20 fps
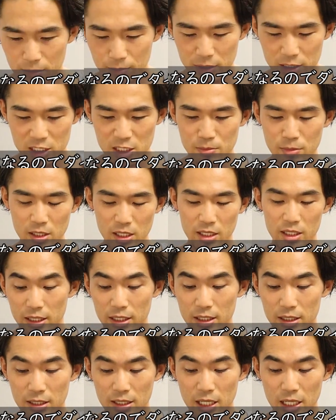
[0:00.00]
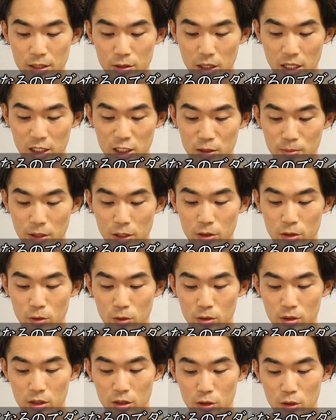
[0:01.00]
で3つ目が、1回の白米の
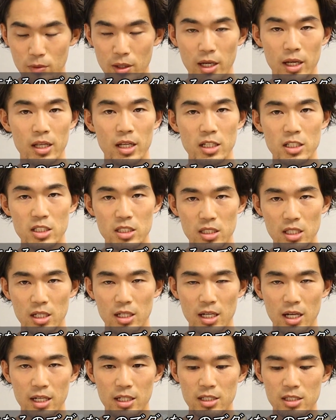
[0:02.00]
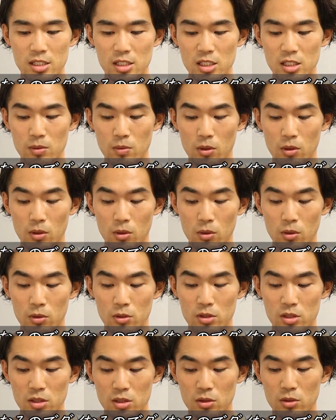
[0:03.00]
量っていうのは減らして、回数を
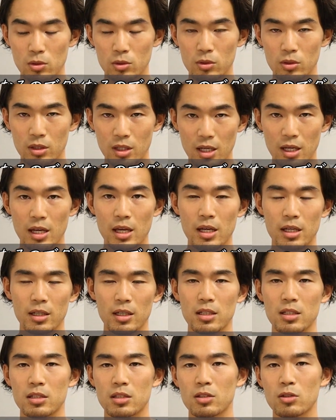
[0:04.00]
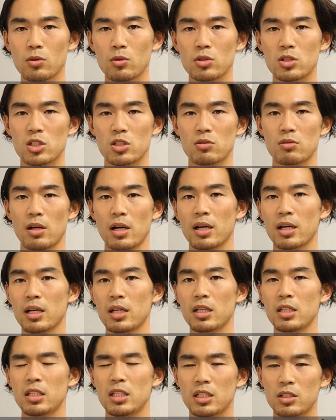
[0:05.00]
多くすることで、血糖値を上
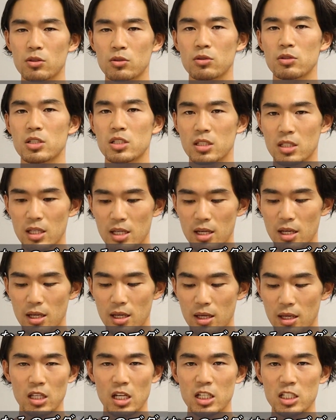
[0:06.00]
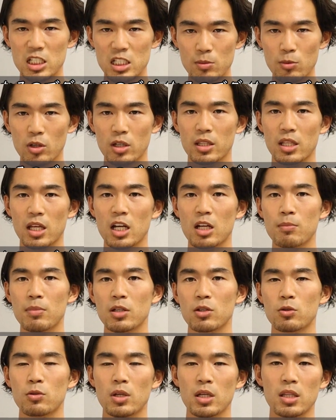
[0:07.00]
がりにくくして、体脂肪がなる
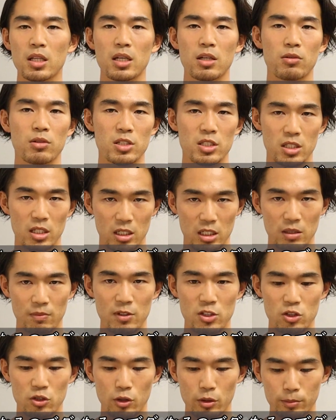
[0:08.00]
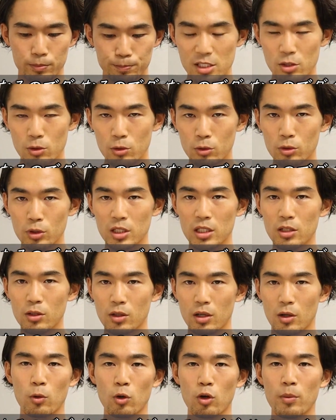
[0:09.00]
べく増えないようにしていきましょう。で、その時
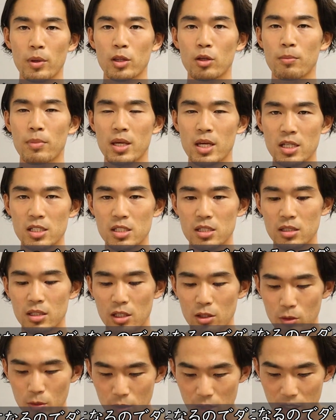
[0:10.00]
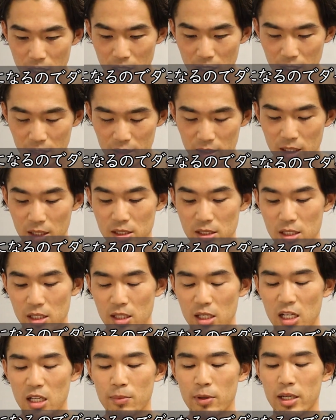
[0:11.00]
のお米の目安っていうのが、男
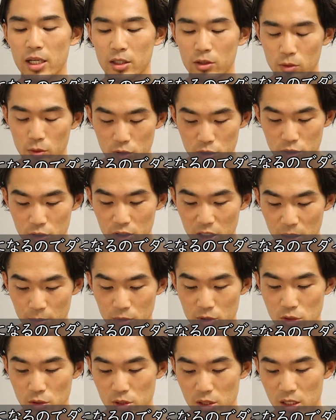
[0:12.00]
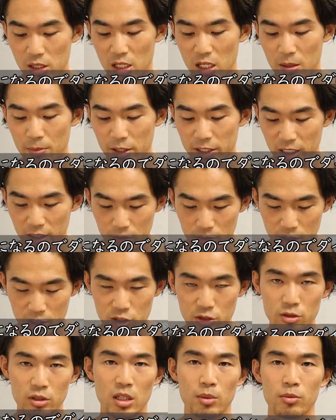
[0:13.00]
性であれば 150g、女性であれば
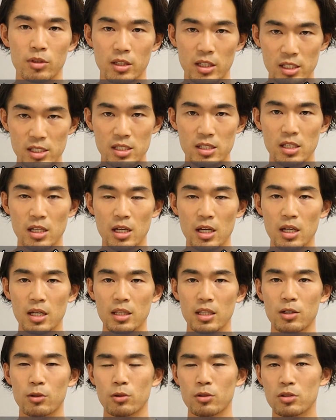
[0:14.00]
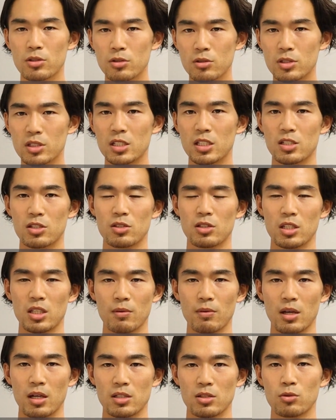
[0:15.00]
120g です。で、この数値につい
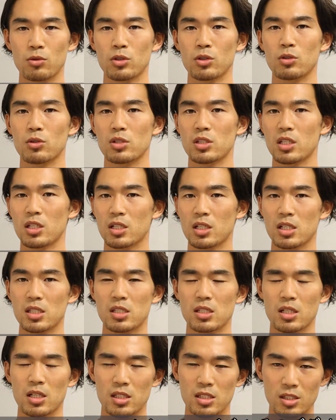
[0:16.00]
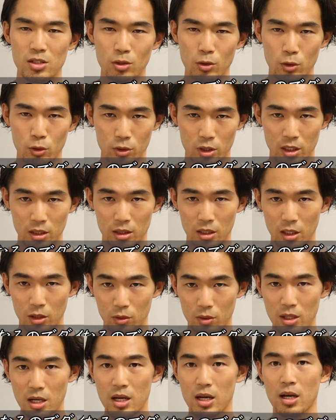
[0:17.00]
ては、その人の生活活動量だった
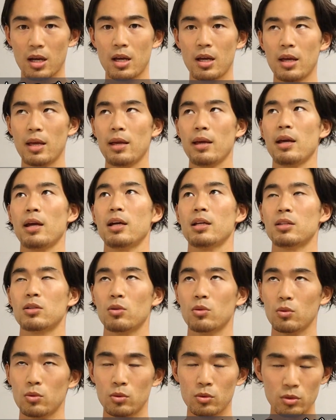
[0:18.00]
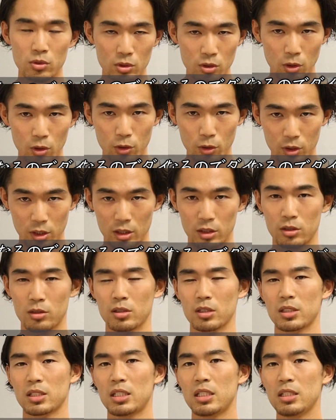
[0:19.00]
りとか、えっ、ー、と、運動量だっ
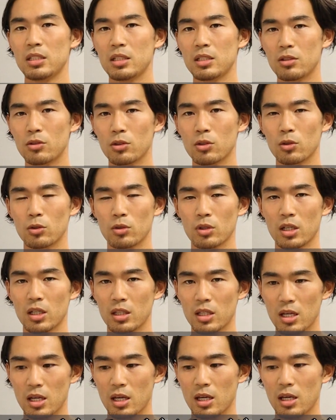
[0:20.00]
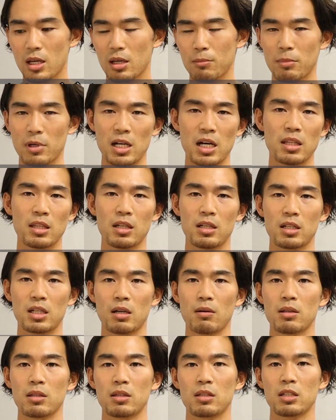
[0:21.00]
たり筋肉量とかで、まあ、かなり
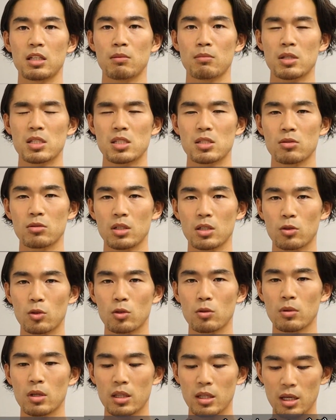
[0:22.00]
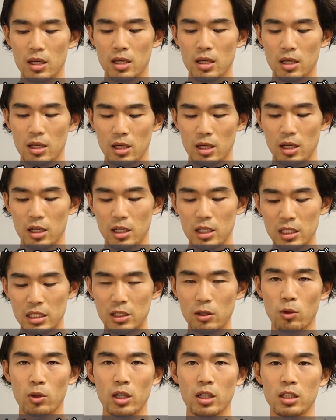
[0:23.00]
変わってきますので、ここはね、えー、臨
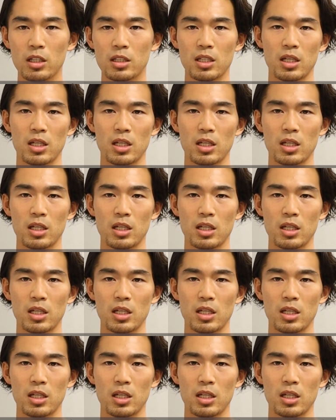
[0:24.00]
機応変